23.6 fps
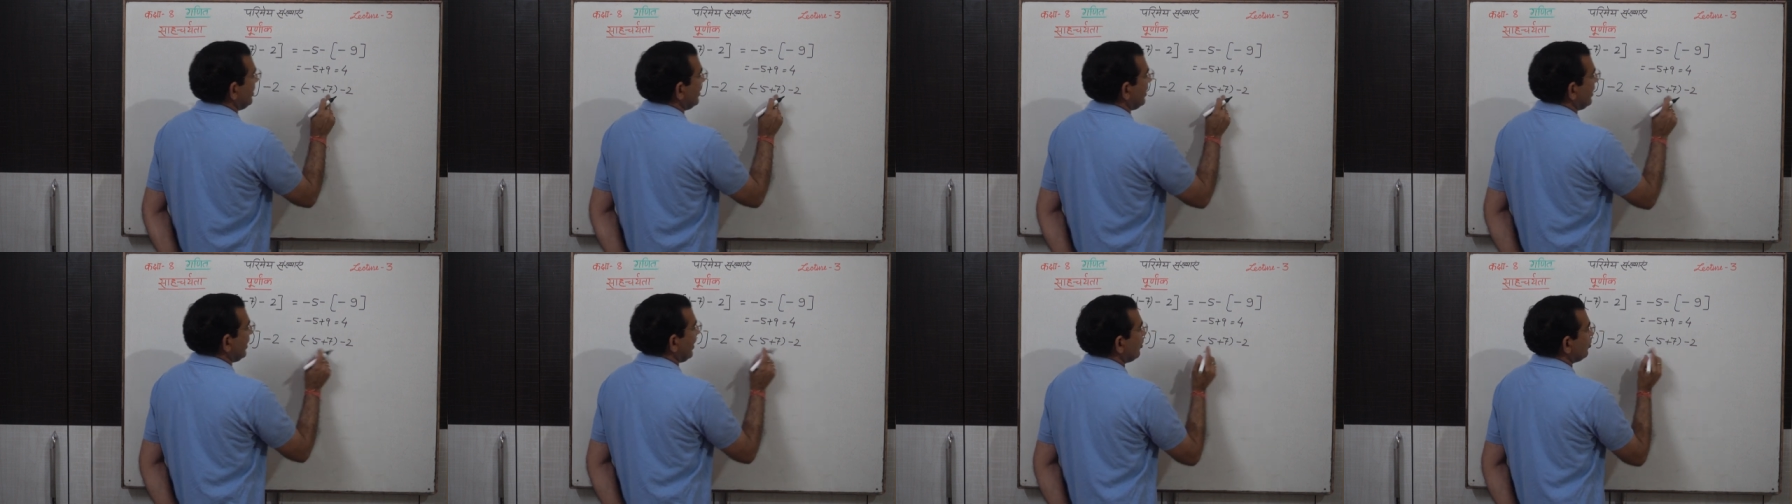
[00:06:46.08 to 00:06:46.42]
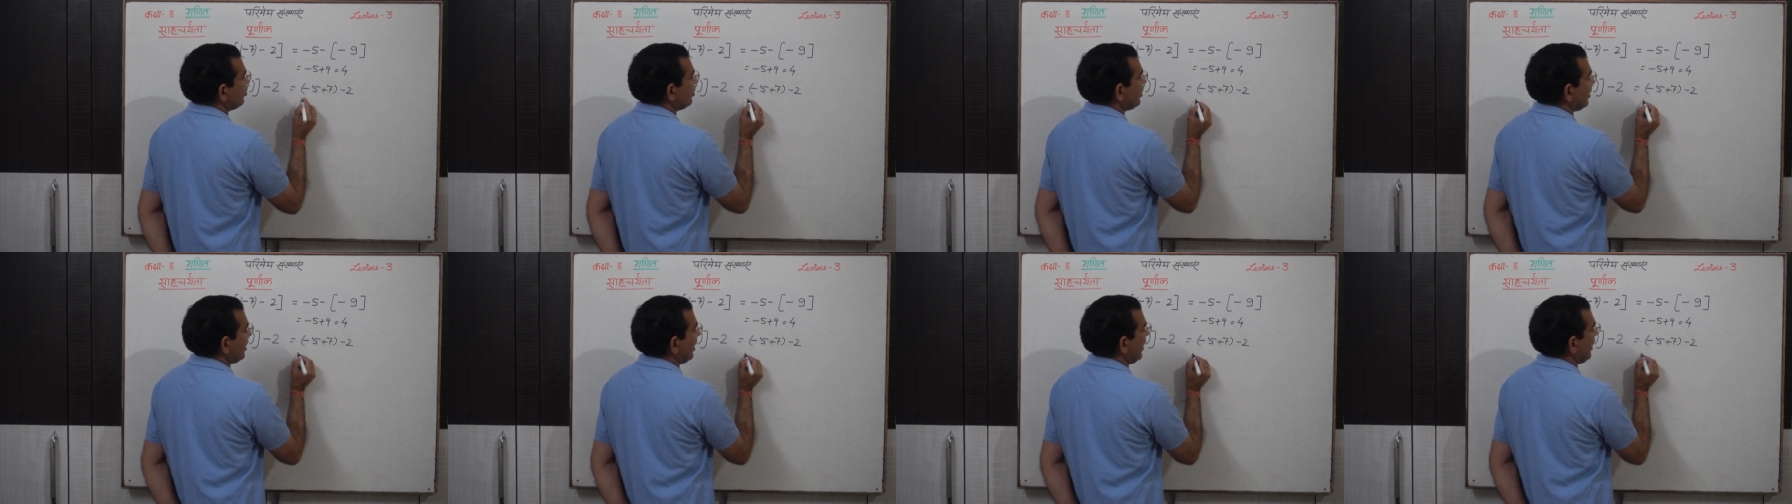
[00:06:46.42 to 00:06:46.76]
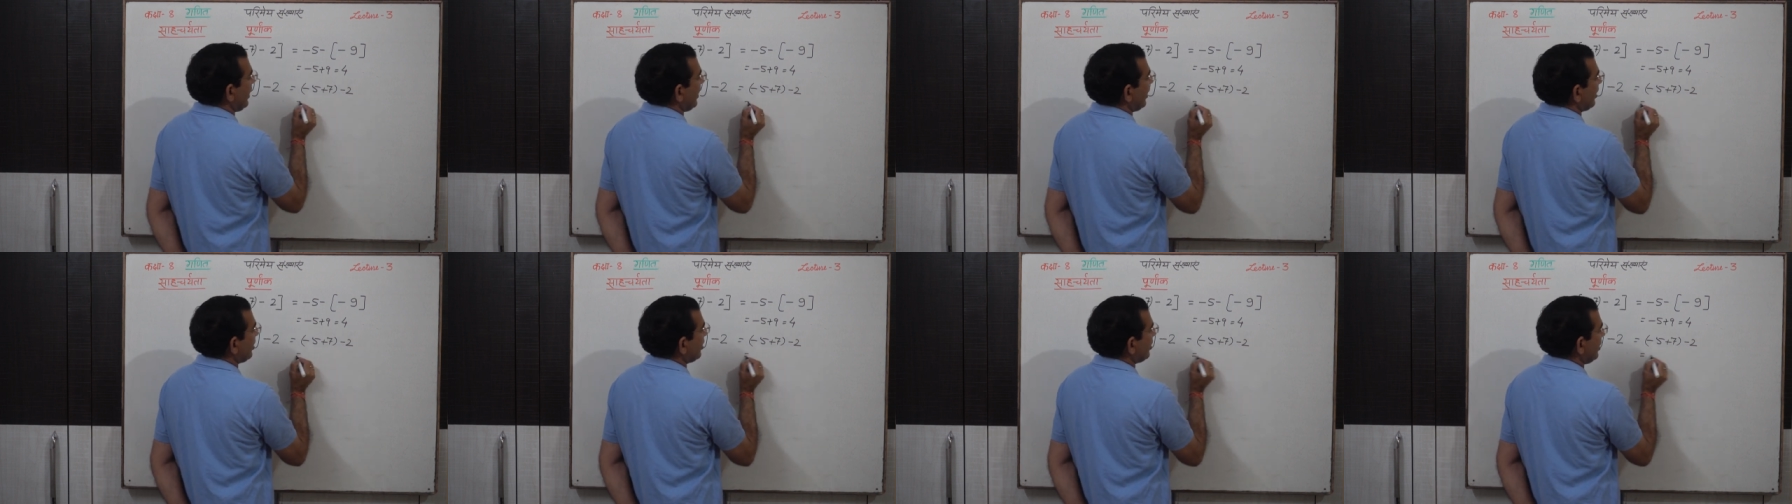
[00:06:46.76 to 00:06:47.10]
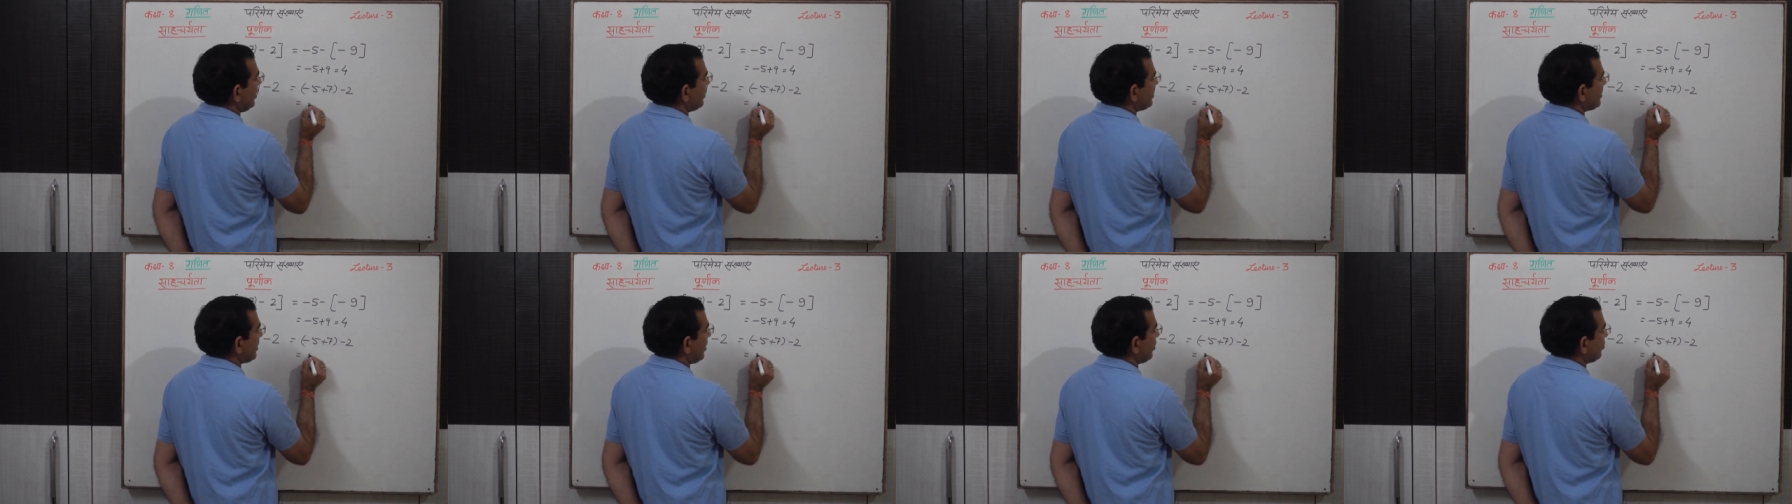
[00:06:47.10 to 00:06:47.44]
ये क्या उत्तर आया
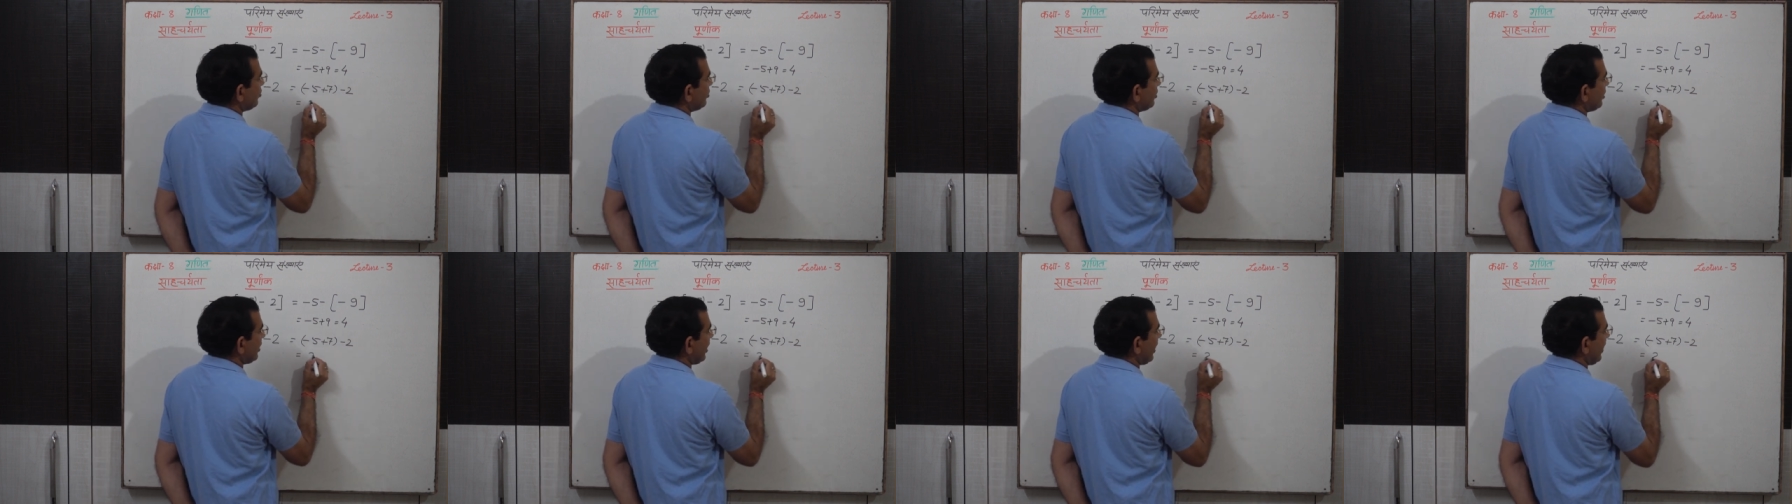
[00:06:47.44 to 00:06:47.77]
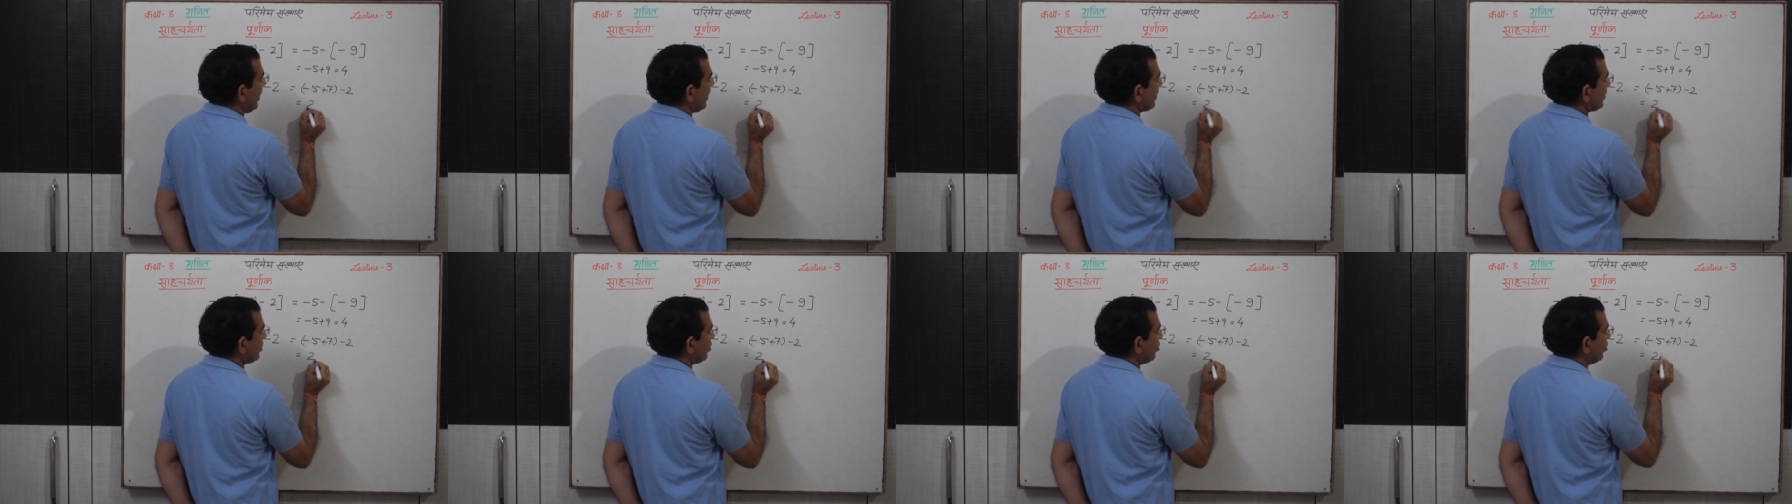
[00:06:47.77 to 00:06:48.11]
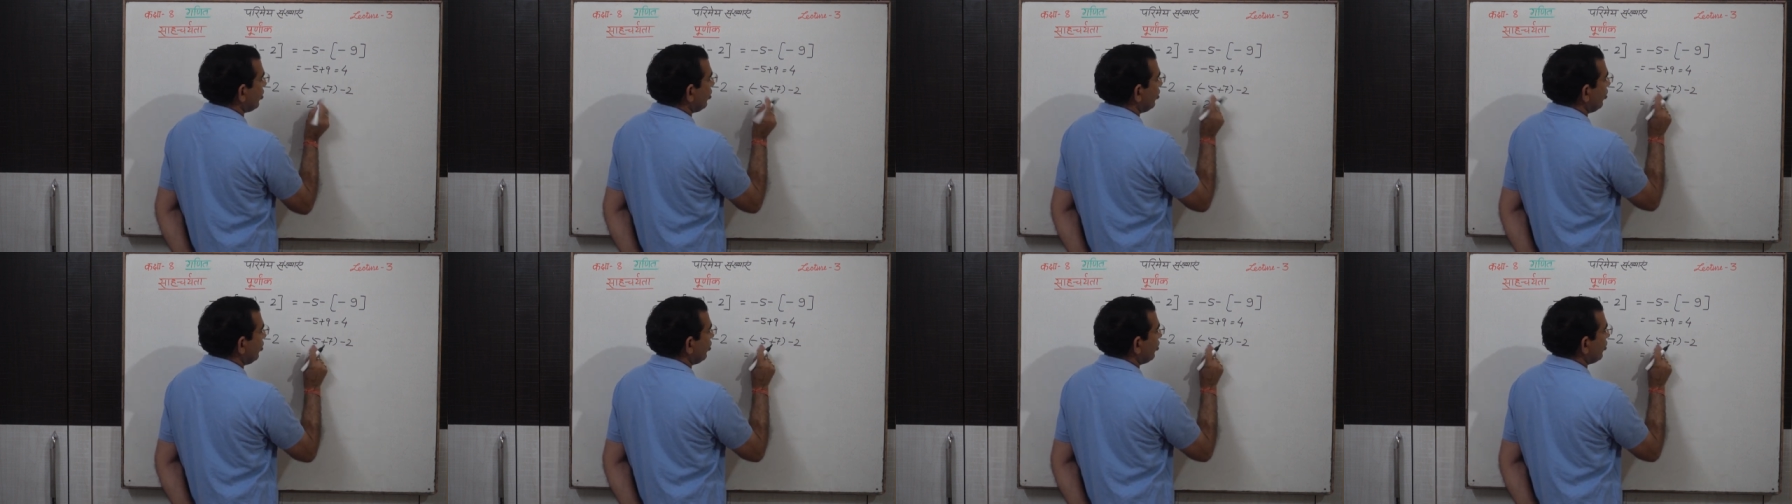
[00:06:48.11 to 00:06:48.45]
इसका उत्तर आया दो